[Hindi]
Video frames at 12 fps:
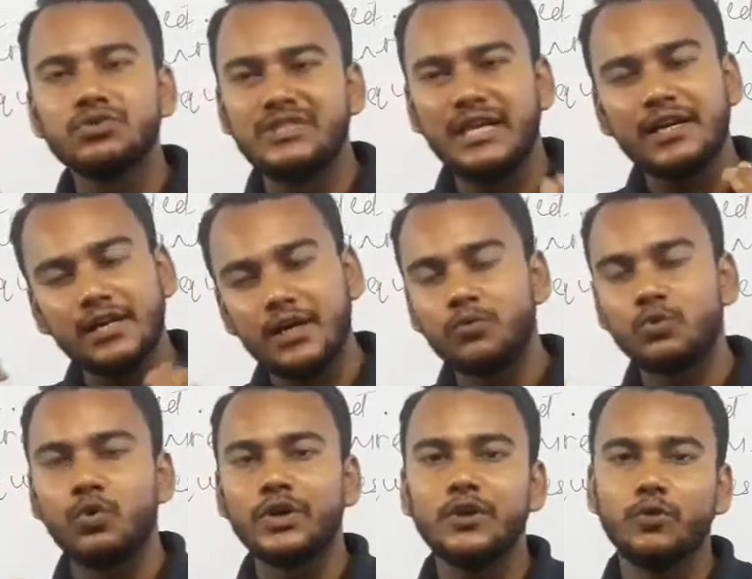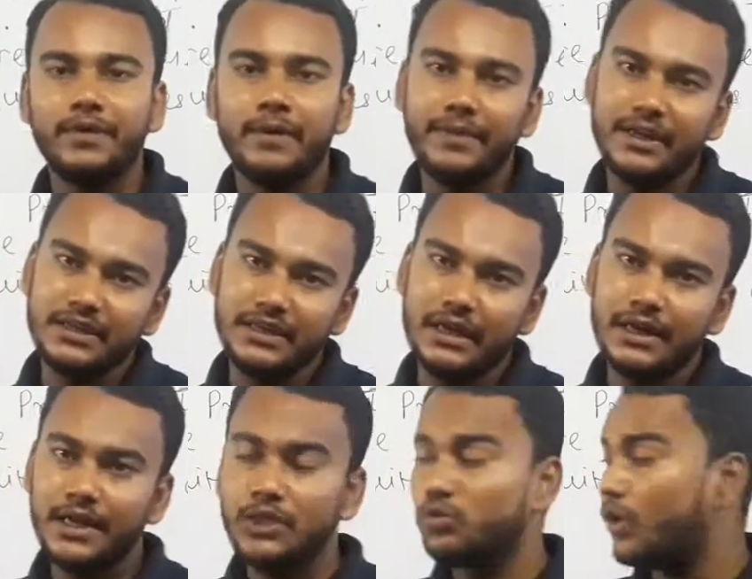उससे कम उन्होंने रुपया पे किया
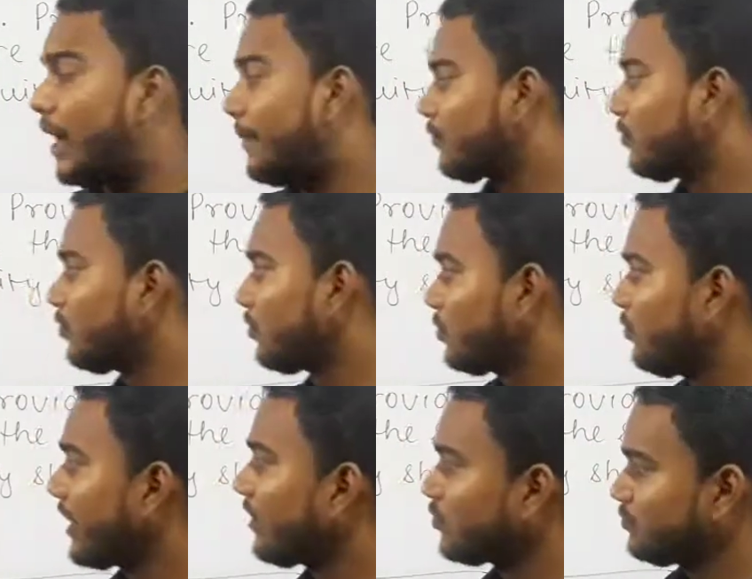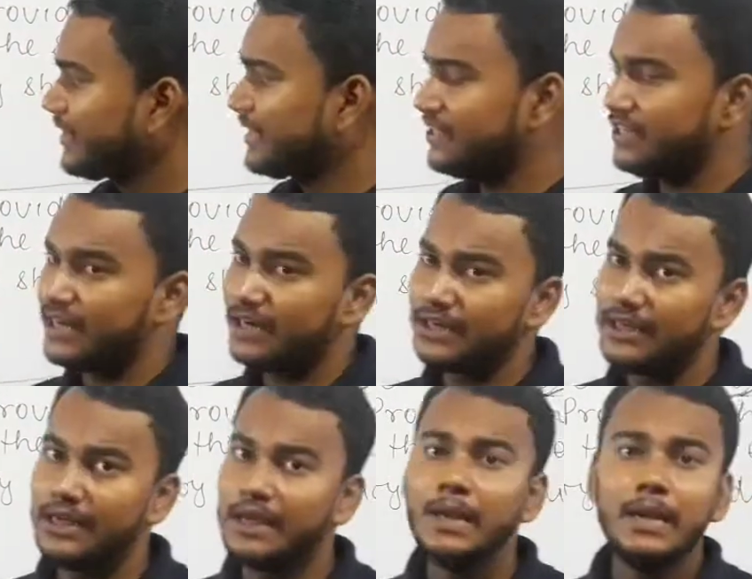है तो आपको नोट टू अकाउंट में कैसे दिखाना
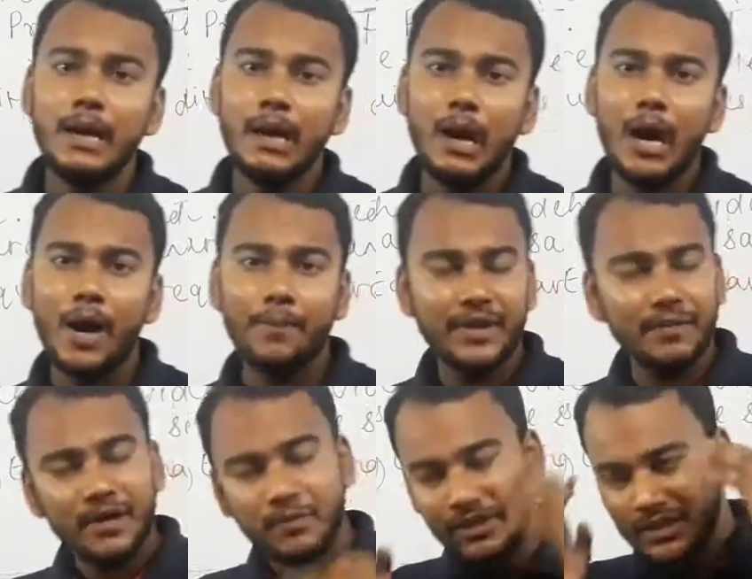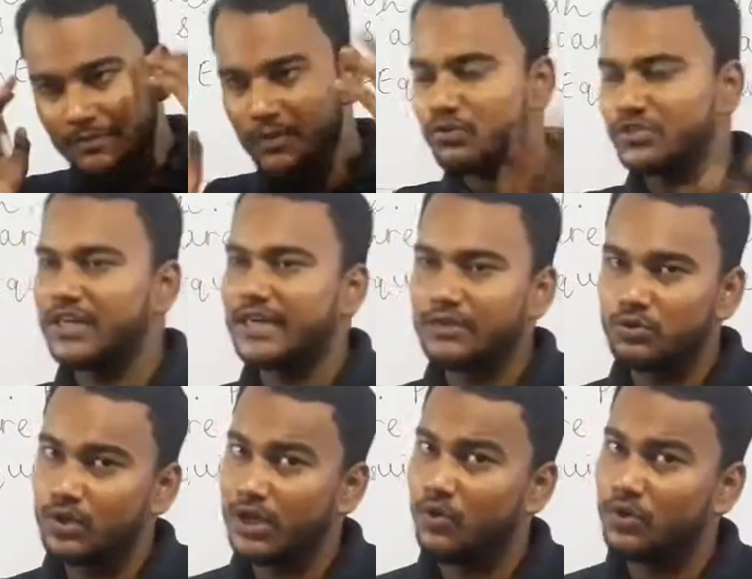है आपके मन में यह भी क्वेश्चन अराइज हो
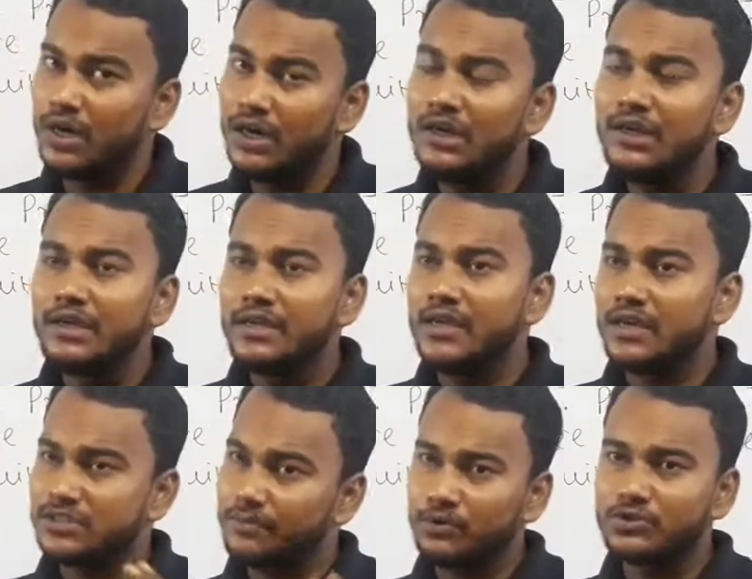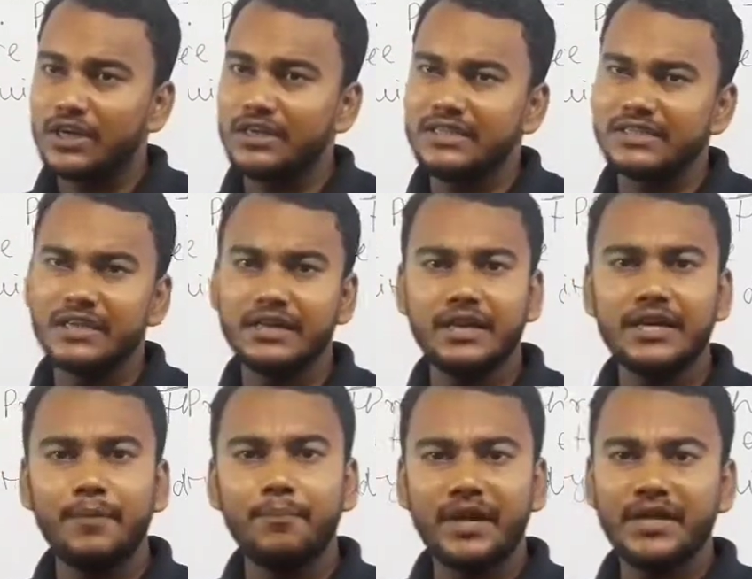रहा होगा कि सपोज कर लीजिए सर कि
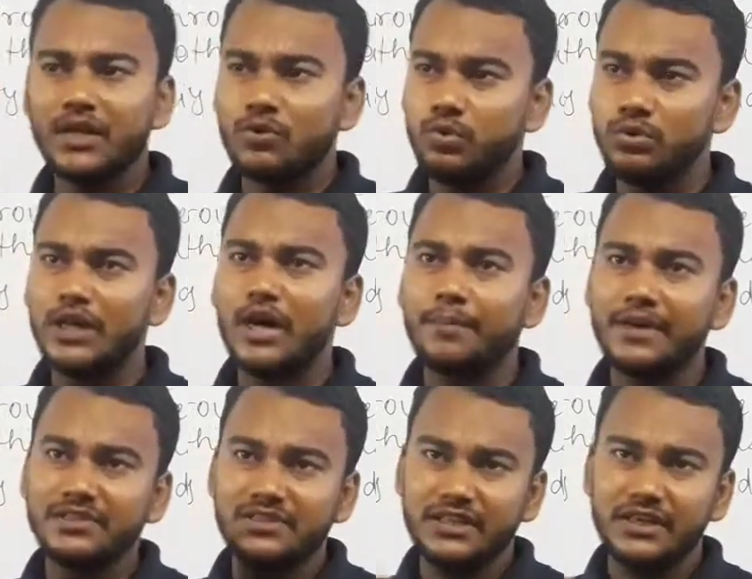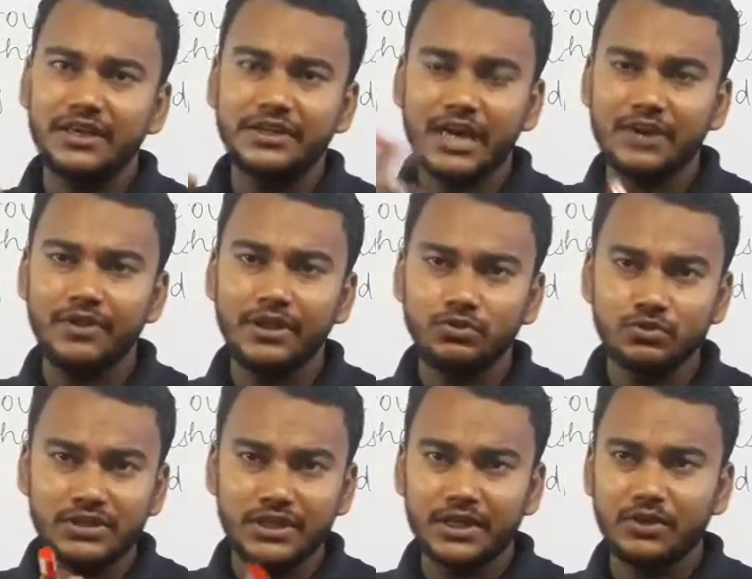कंपनी ने खुद अपने शेयर इंटायर वैल्यू जो
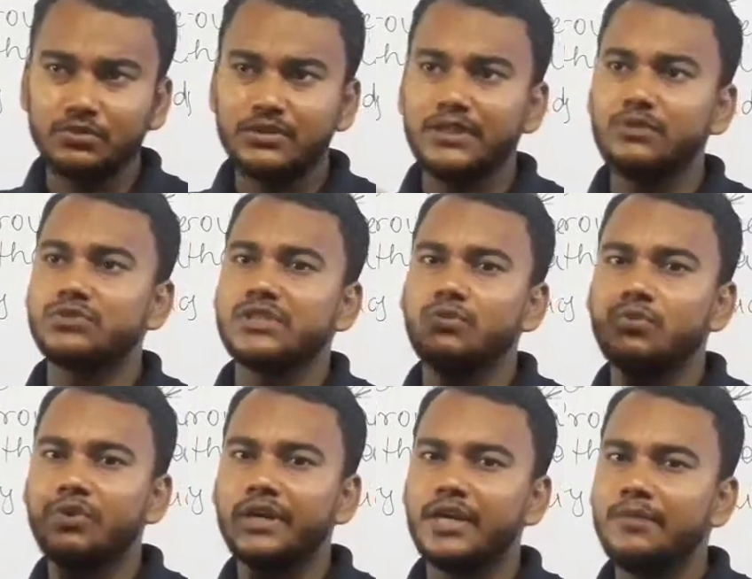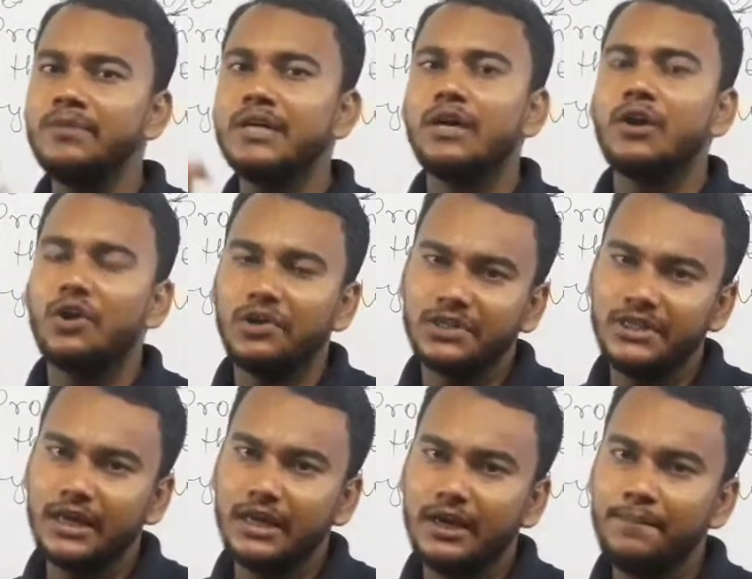शेयर की होती है उससे उन्होंने कम कॉल
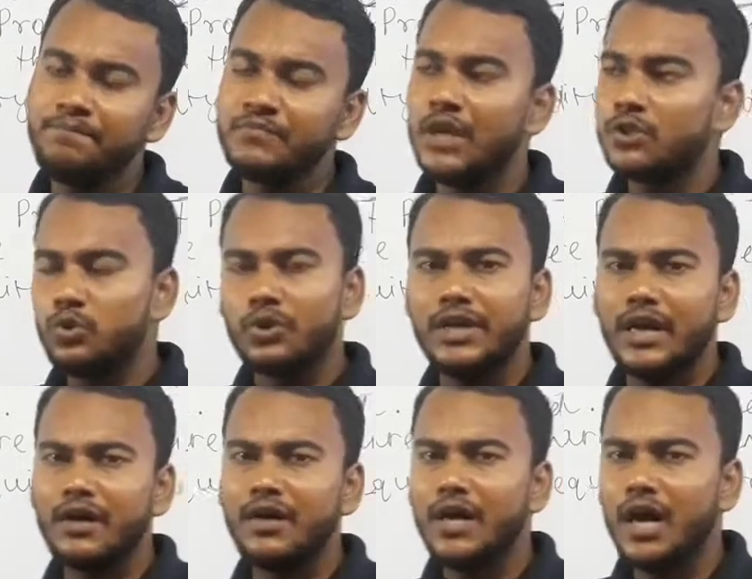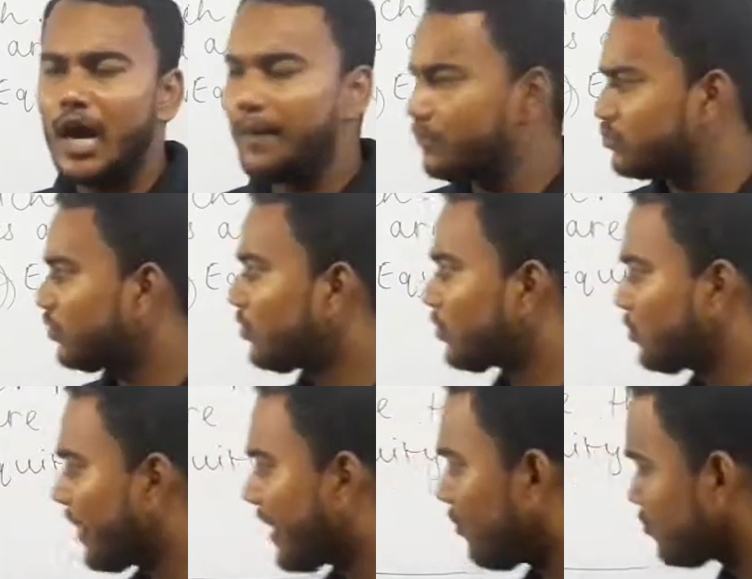किया है तो क्या आप उसको नोट टू
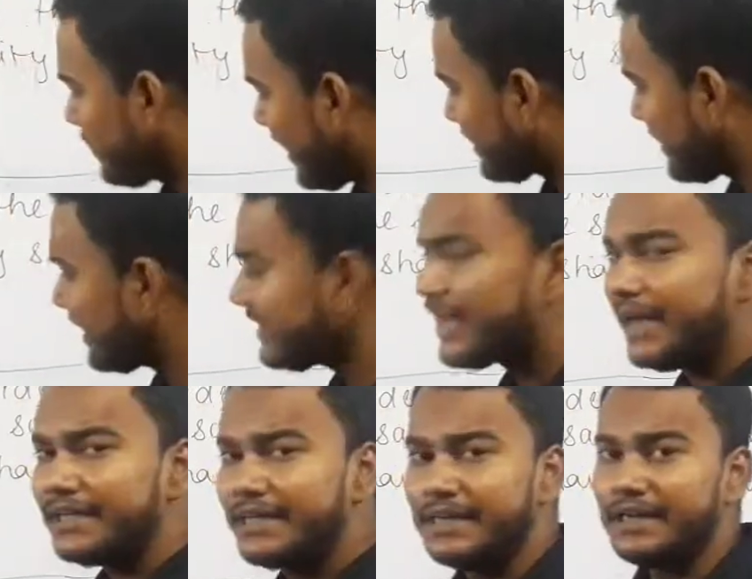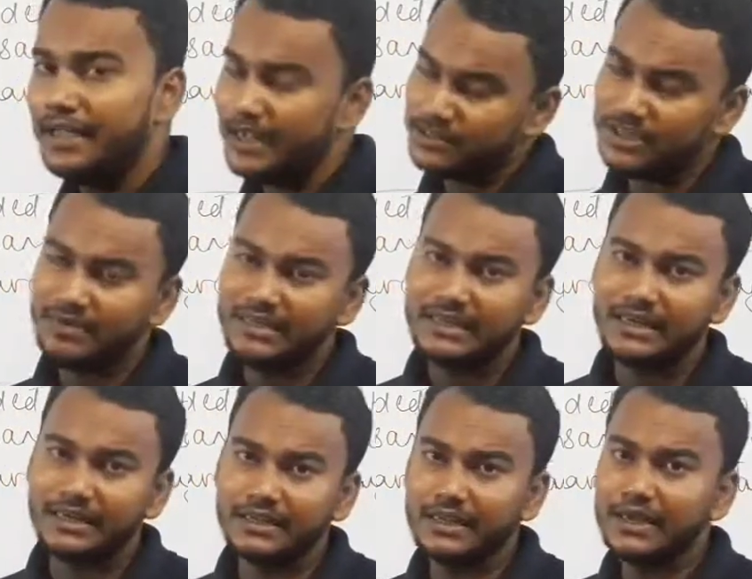अकाउंट्स में ऐसे ही दिखाएंगे एकदम नहीं
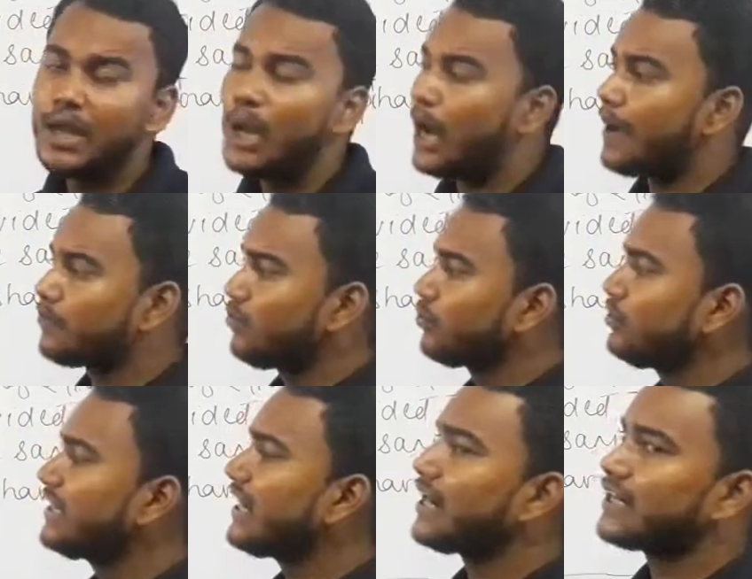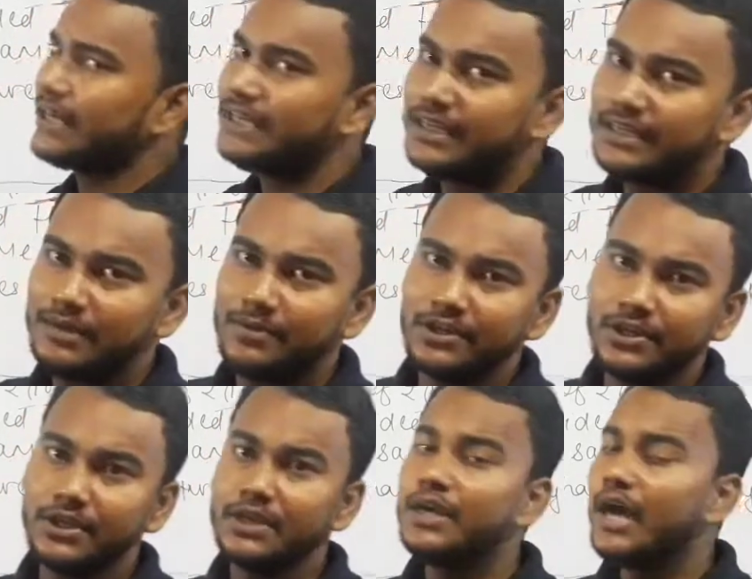दिखाएंगे आपको उनको दिखाना ही नहीं है
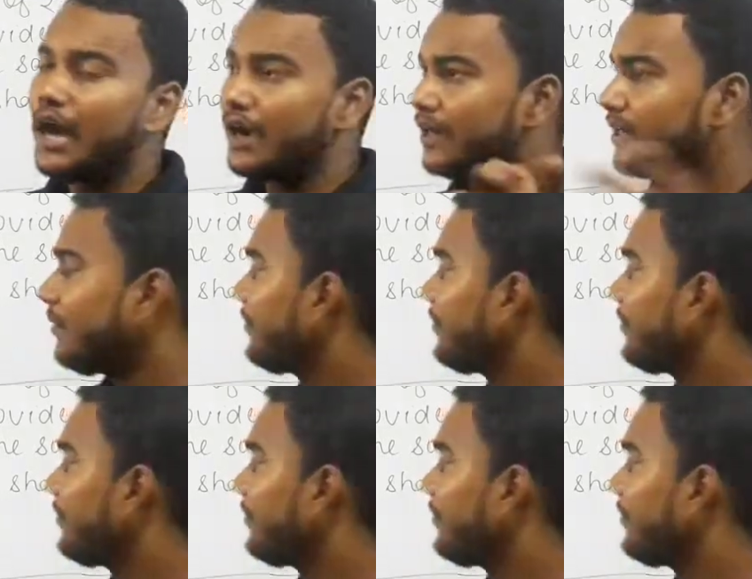बल्कि अगर